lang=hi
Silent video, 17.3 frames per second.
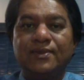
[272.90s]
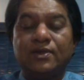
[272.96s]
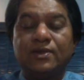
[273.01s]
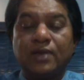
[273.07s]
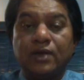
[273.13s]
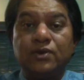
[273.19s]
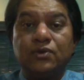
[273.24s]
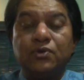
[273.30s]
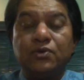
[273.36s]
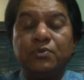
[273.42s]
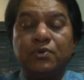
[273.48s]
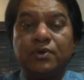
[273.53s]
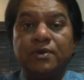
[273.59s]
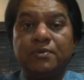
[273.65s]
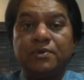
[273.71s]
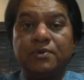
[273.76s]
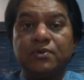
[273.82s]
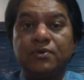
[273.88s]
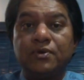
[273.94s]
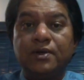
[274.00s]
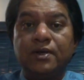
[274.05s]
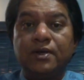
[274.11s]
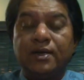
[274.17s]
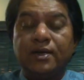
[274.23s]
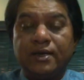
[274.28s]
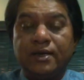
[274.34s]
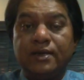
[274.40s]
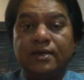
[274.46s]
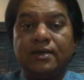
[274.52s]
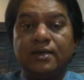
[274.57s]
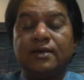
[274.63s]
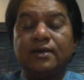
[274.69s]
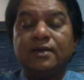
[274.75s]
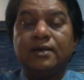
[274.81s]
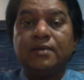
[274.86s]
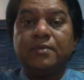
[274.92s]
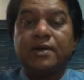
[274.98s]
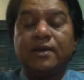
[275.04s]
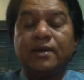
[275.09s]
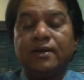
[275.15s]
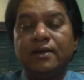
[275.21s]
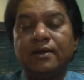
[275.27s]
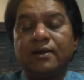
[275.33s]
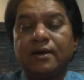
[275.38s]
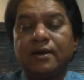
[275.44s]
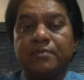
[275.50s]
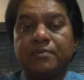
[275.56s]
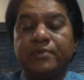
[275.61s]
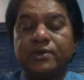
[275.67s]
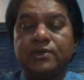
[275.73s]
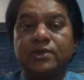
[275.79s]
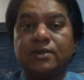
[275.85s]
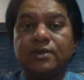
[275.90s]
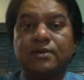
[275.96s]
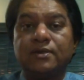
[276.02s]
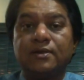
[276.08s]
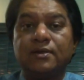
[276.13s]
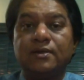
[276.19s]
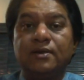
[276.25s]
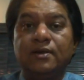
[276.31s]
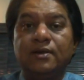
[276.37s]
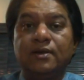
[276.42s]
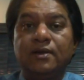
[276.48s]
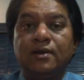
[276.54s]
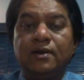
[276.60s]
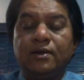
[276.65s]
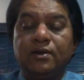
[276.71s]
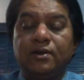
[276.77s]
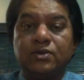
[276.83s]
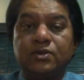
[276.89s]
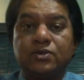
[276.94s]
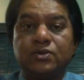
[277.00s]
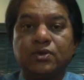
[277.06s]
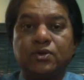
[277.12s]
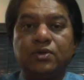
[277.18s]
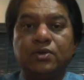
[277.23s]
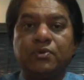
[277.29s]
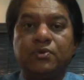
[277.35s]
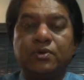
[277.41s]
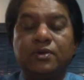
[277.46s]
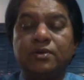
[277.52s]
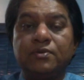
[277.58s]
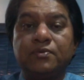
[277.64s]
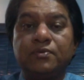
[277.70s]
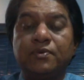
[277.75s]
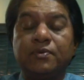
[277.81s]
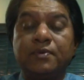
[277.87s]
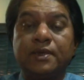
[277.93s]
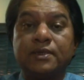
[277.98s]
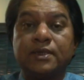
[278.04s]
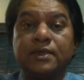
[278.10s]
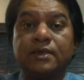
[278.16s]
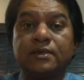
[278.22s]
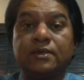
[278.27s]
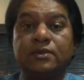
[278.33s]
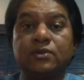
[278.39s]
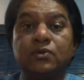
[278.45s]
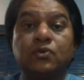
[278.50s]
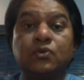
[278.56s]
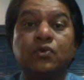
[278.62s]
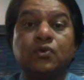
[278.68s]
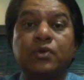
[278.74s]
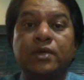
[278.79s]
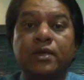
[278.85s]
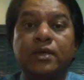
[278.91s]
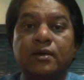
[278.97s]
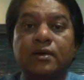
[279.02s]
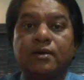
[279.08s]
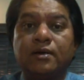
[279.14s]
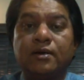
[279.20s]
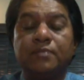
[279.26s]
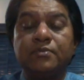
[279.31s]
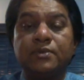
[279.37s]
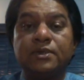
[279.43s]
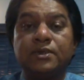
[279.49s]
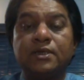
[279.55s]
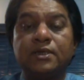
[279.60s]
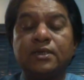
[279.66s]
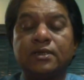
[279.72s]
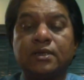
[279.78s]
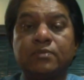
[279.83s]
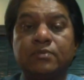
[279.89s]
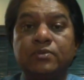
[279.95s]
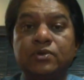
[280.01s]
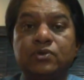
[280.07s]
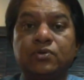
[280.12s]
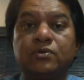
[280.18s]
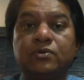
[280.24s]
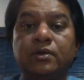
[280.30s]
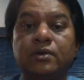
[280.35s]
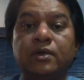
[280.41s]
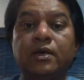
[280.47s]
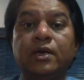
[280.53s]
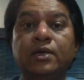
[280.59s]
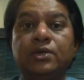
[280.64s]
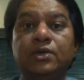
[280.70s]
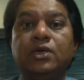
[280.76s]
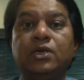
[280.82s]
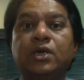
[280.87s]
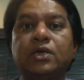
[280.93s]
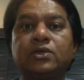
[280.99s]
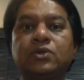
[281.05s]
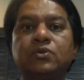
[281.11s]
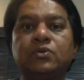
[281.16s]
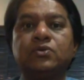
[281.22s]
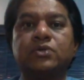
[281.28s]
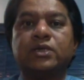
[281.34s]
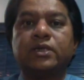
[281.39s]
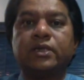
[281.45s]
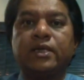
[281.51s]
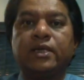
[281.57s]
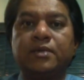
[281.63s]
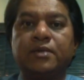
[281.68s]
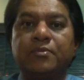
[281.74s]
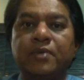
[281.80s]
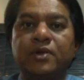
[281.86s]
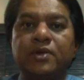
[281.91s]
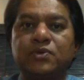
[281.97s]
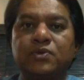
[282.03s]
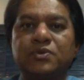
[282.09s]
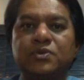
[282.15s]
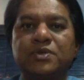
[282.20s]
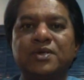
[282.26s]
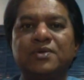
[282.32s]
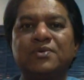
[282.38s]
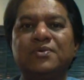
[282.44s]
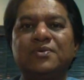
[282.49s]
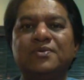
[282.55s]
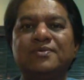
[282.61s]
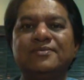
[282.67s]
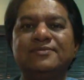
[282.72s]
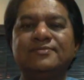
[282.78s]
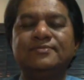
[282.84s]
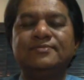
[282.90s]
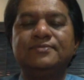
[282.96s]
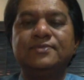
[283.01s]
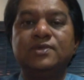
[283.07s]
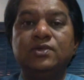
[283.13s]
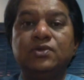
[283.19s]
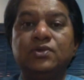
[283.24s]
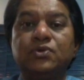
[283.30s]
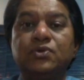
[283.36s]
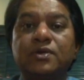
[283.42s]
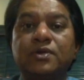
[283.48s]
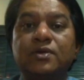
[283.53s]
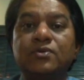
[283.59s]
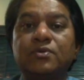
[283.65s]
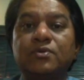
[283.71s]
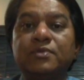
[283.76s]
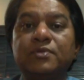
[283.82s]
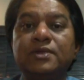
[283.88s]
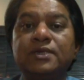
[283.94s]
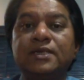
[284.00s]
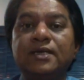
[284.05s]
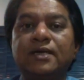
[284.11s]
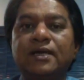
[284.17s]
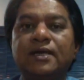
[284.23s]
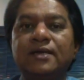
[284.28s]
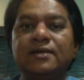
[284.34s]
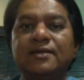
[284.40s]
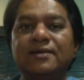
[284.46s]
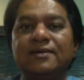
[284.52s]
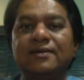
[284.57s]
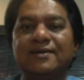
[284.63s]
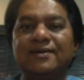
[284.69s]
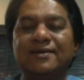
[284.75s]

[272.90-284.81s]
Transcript: थैंक यू बोलने में तो कहीं ना कहीं हमारा अहंकार बच जाता है लेकिन सॉरी बोलने तो वो हमें ऐसा लगता है जैसे टूट गया हम किसी के सामने झुक गए ये कैसे हो सकता है कि मैं झुक जाऊं झुकना तो हमने सीखा ही नहीं है